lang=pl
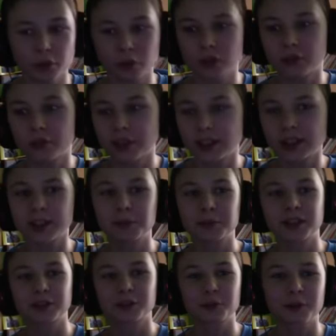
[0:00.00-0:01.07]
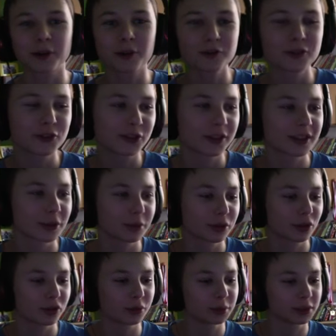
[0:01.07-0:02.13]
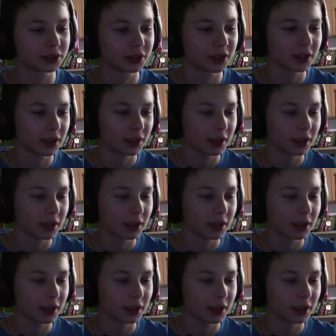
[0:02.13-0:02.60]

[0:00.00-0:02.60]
W ogóle fajnie na tym paku wygląda diamentowy miecz.